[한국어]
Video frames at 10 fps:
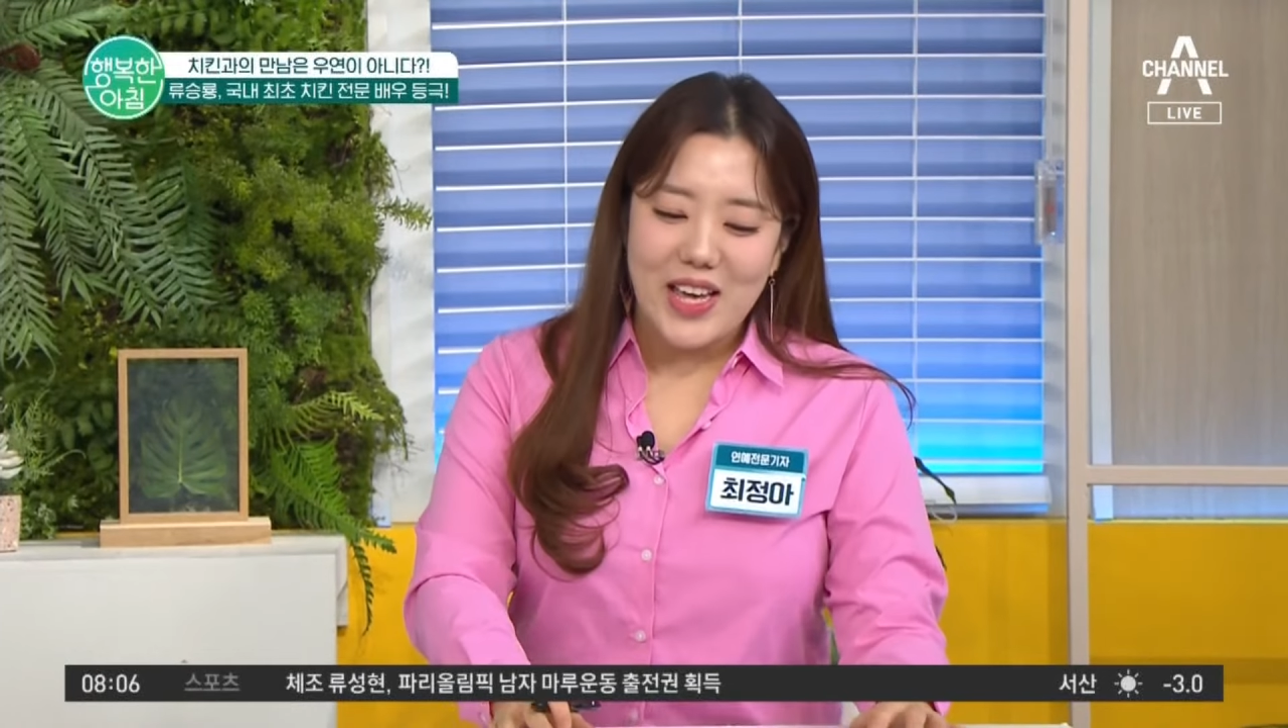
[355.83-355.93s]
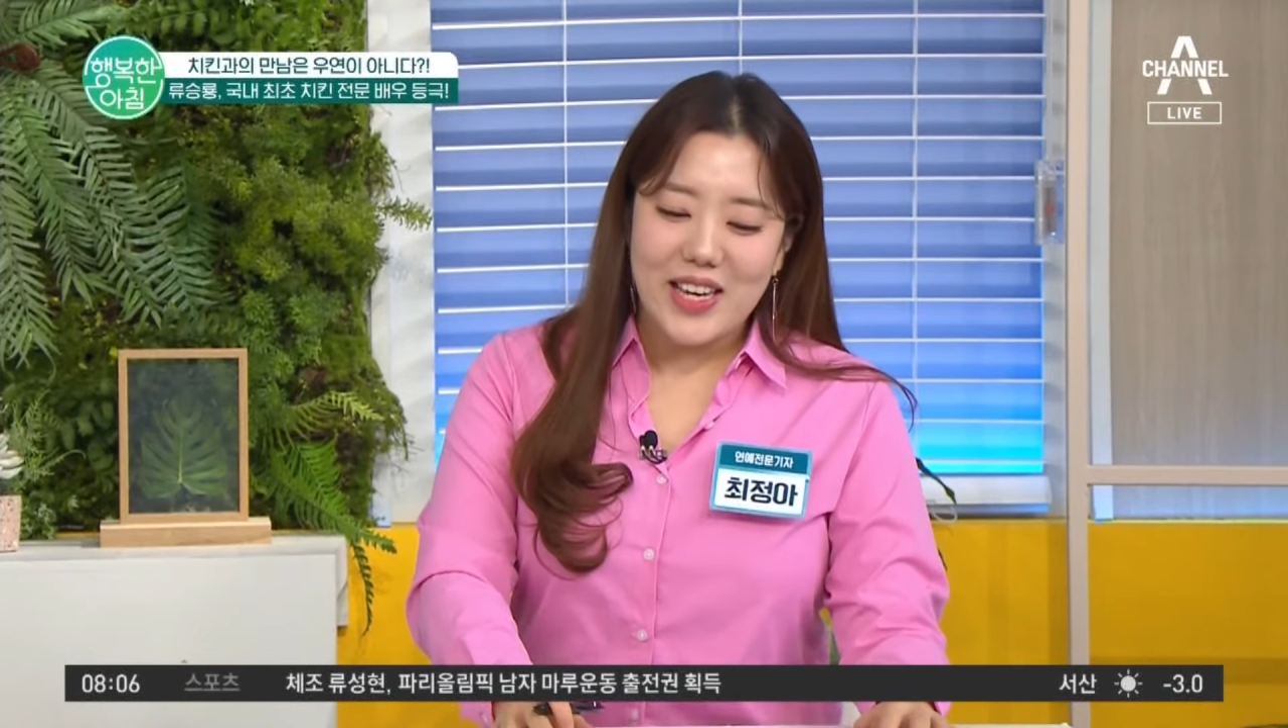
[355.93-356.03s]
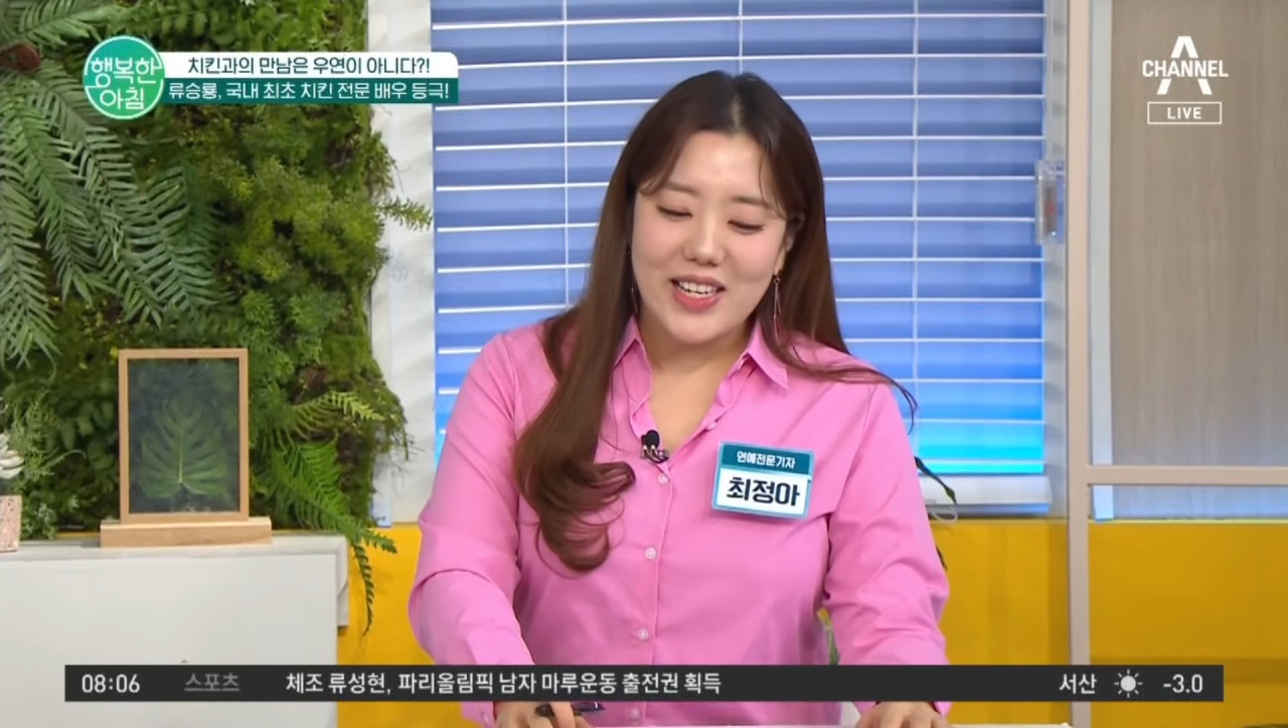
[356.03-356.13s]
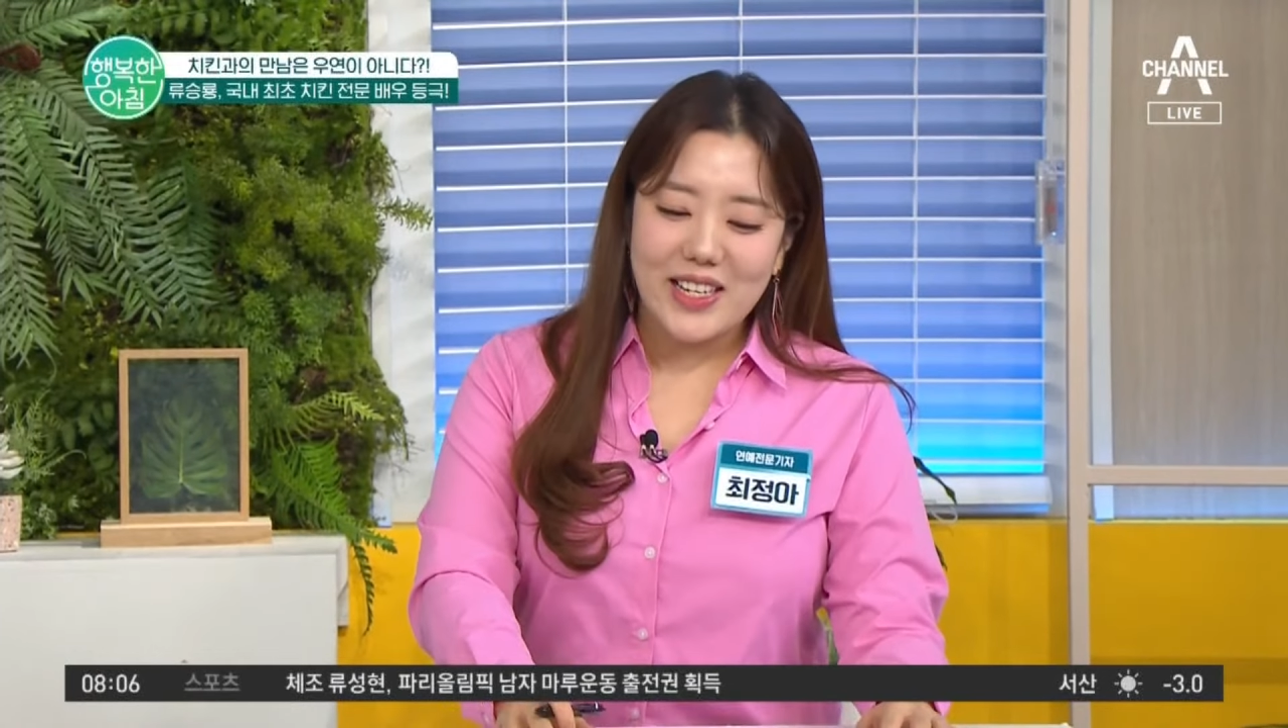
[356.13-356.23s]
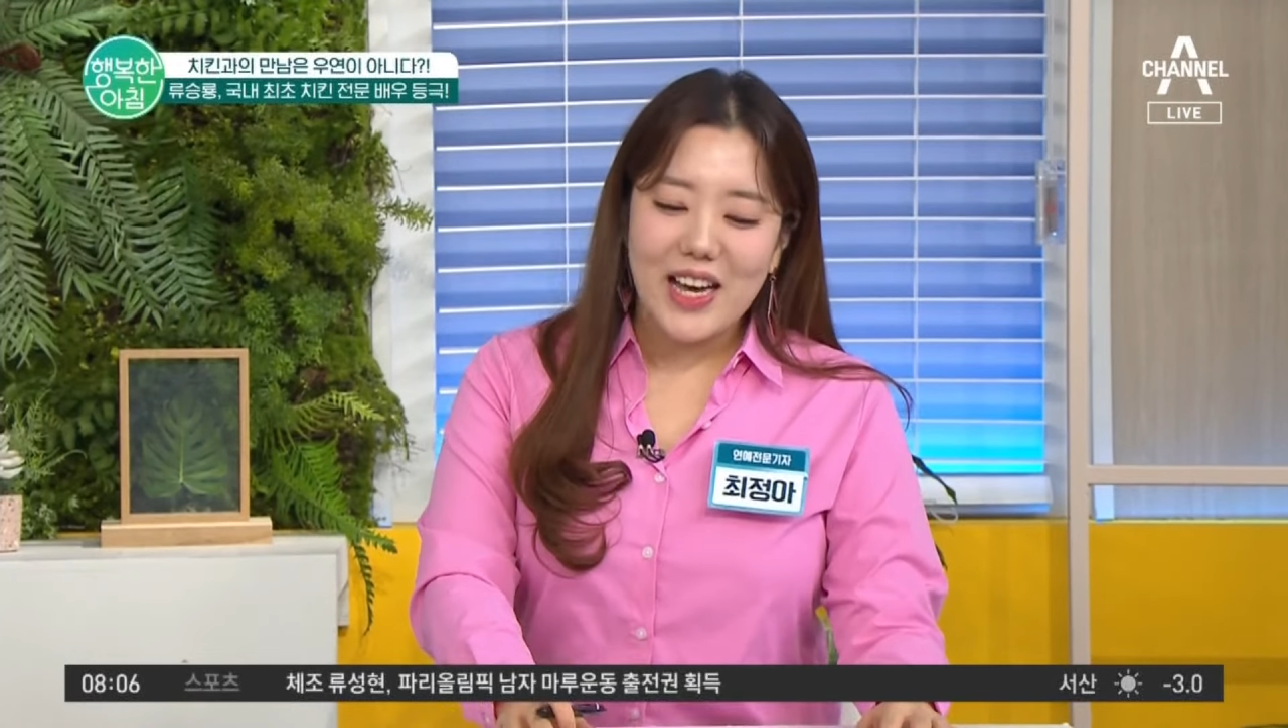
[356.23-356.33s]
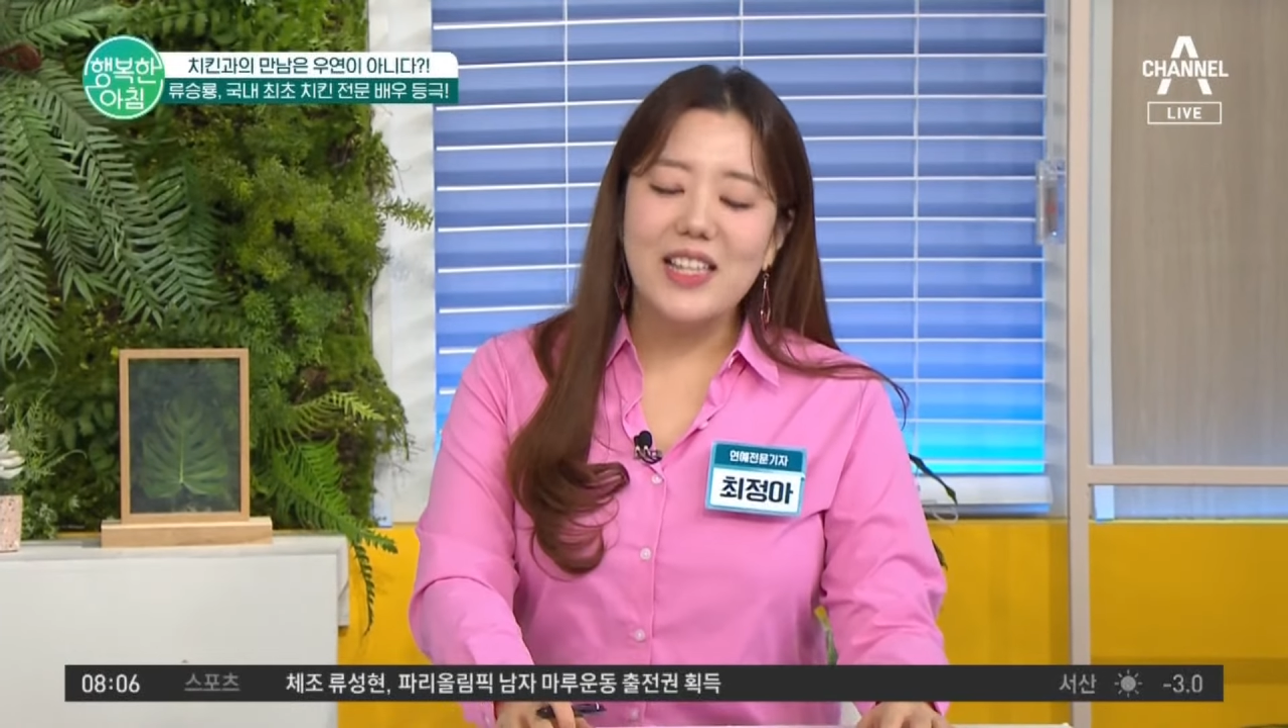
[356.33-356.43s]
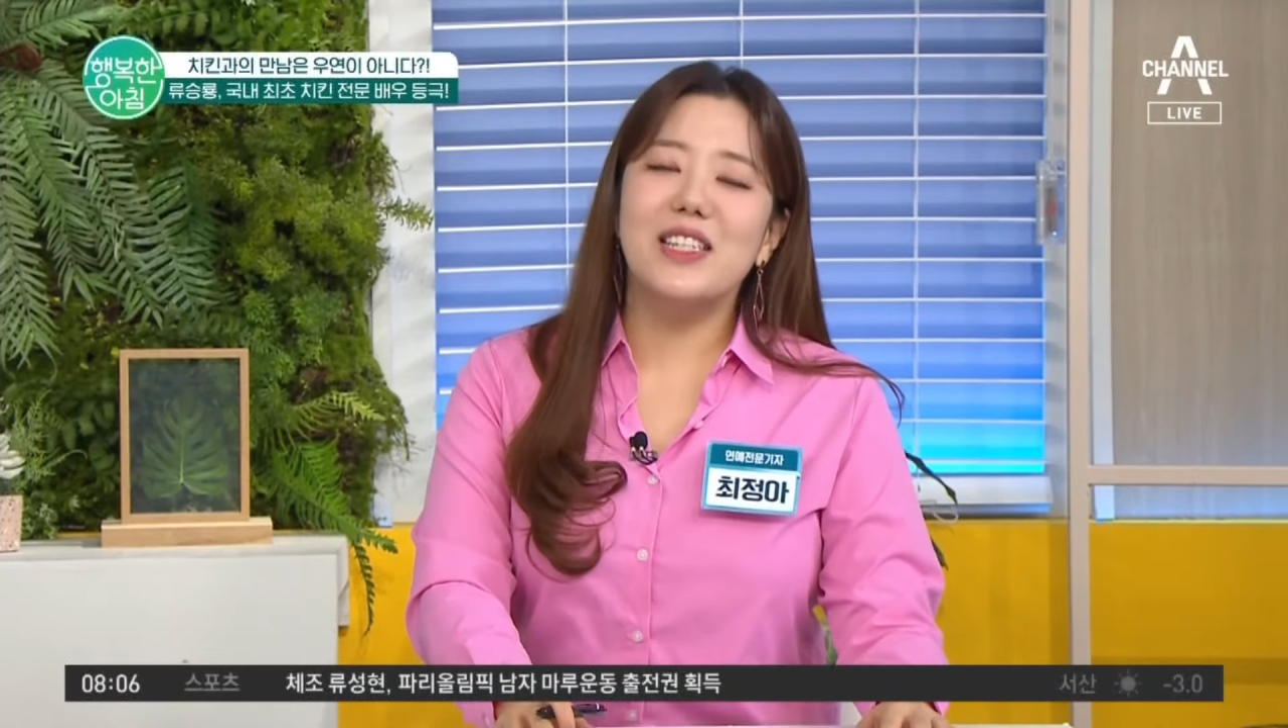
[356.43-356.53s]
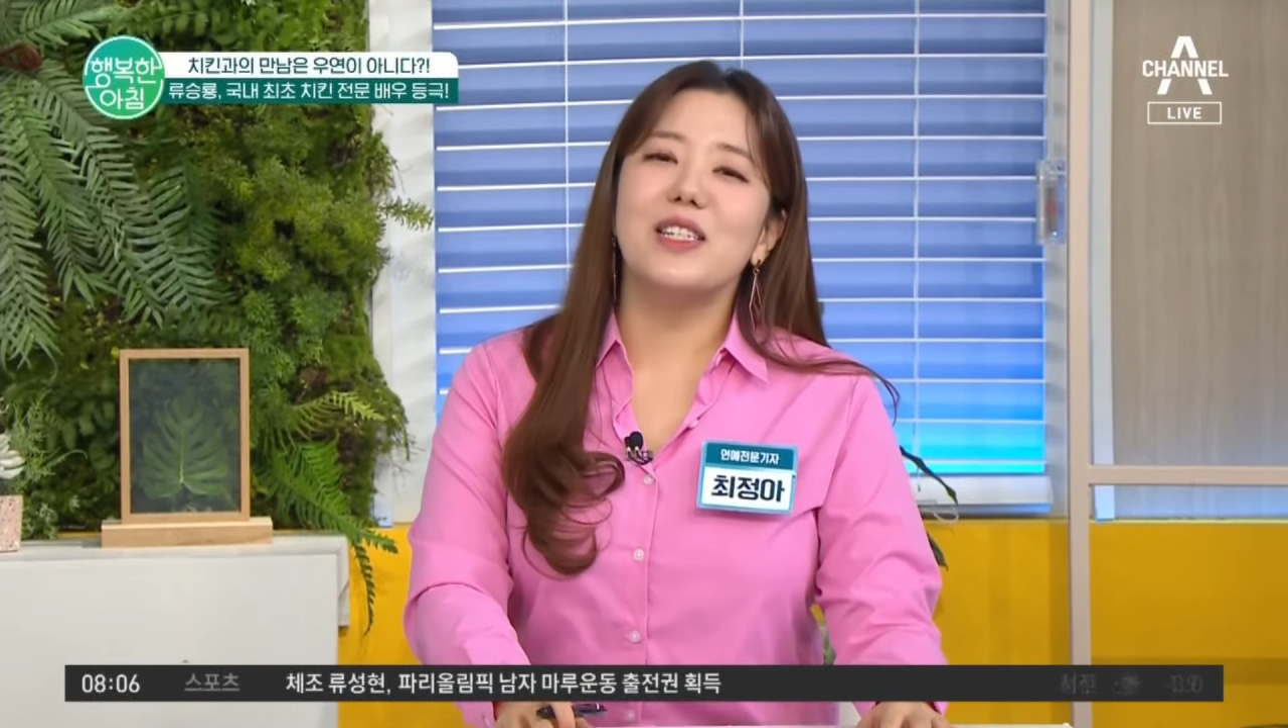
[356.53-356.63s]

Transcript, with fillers: 이 극한